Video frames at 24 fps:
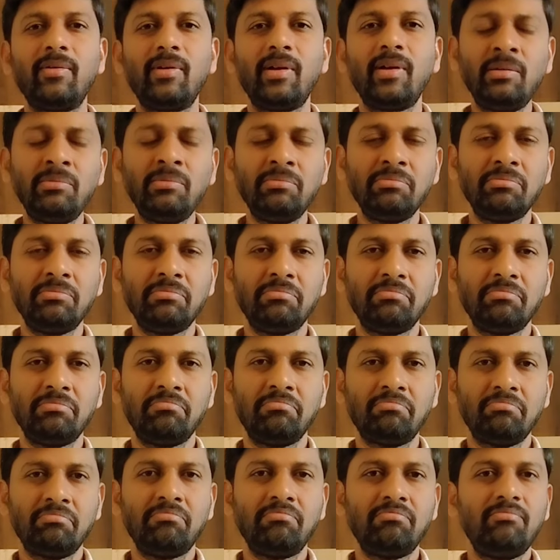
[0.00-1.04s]
వల్ల
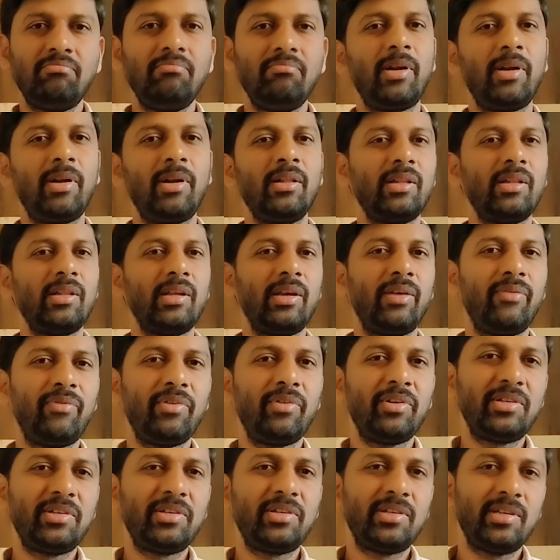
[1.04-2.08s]
మరింత
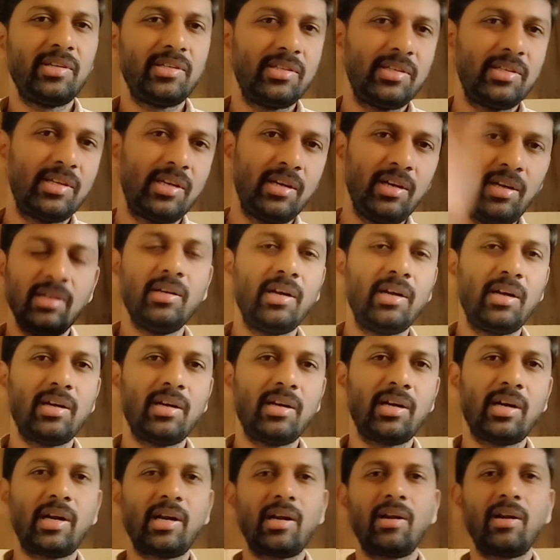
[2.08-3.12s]
ఎఫిషియన్సీగా ఆ
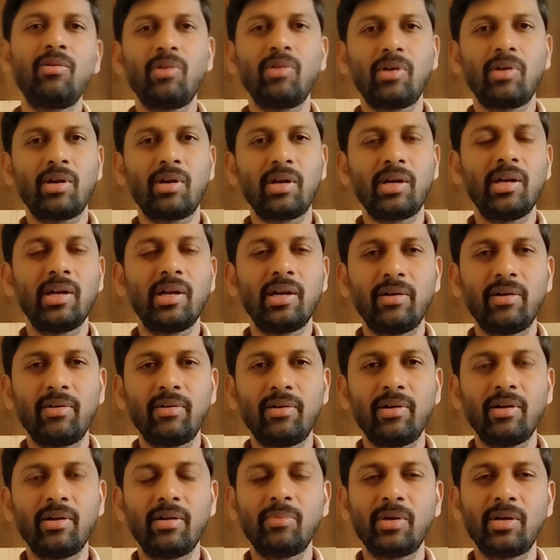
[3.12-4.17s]
కట్టెలను కొట్టగలిగేవాడు
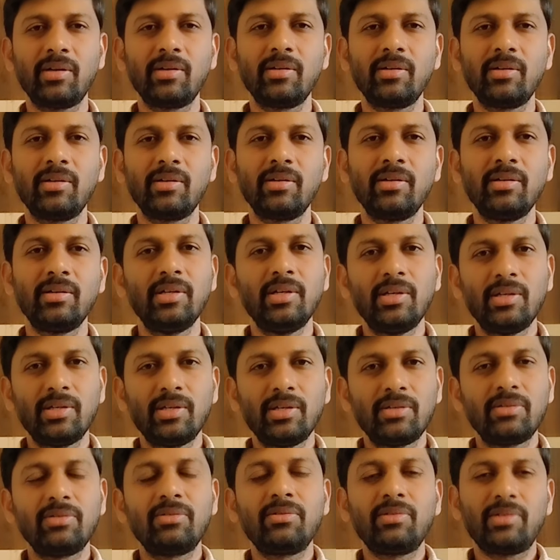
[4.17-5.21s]
అనమాట
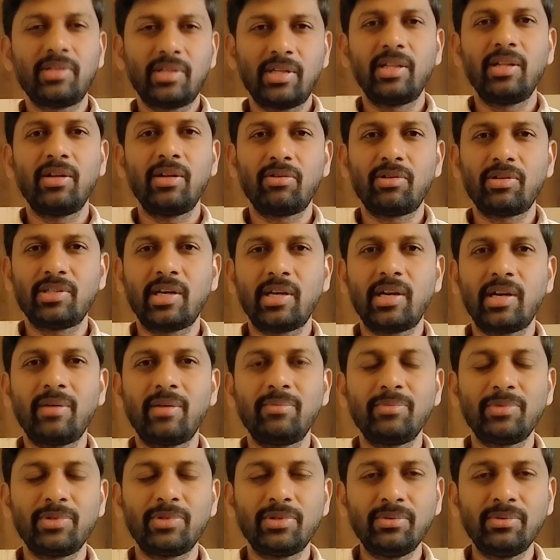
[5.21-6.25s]
సో అది దీని యొక్క
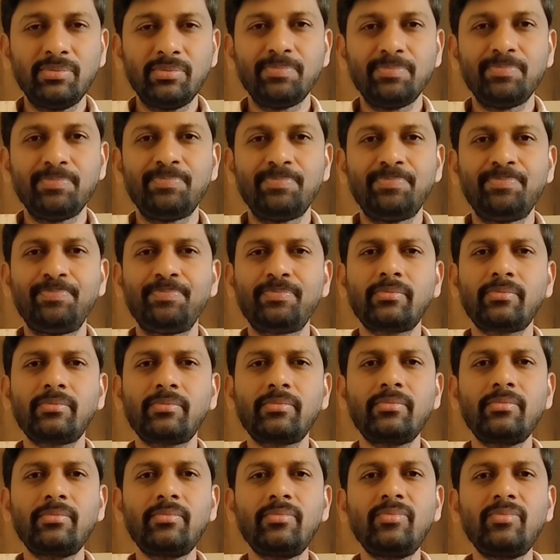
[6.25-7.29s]
సారాంశం
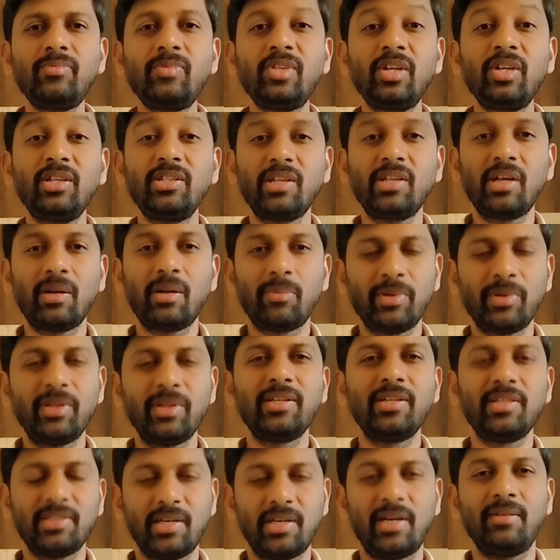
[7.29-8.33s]
షార్పన్ ది
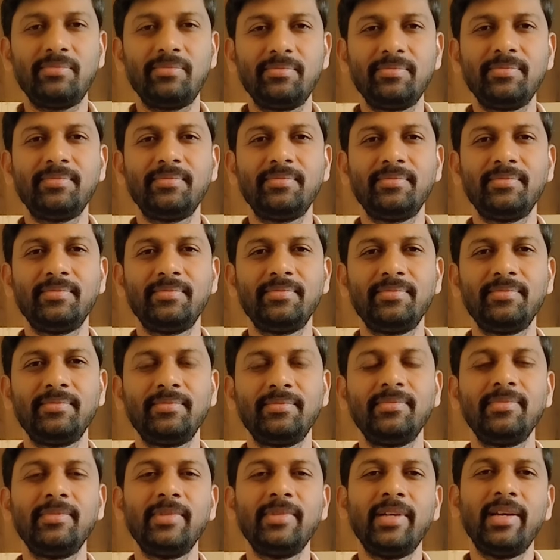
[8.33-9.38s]
సా
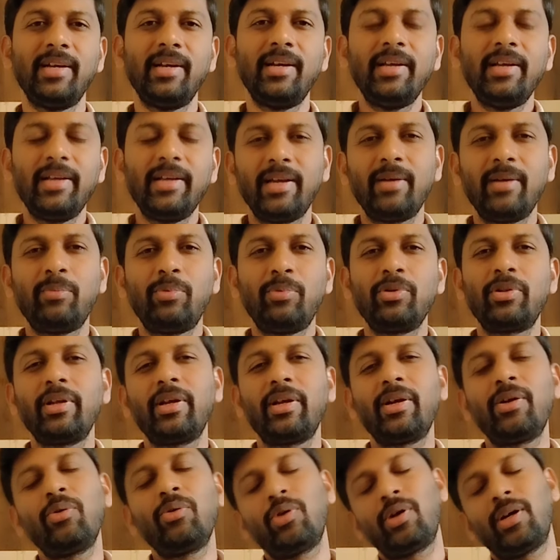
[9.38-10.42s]
ఇకపోతే
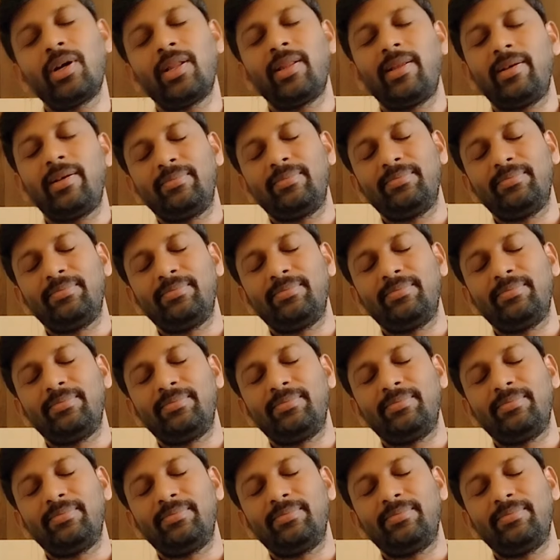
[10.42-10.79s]
ఇంకొక కథ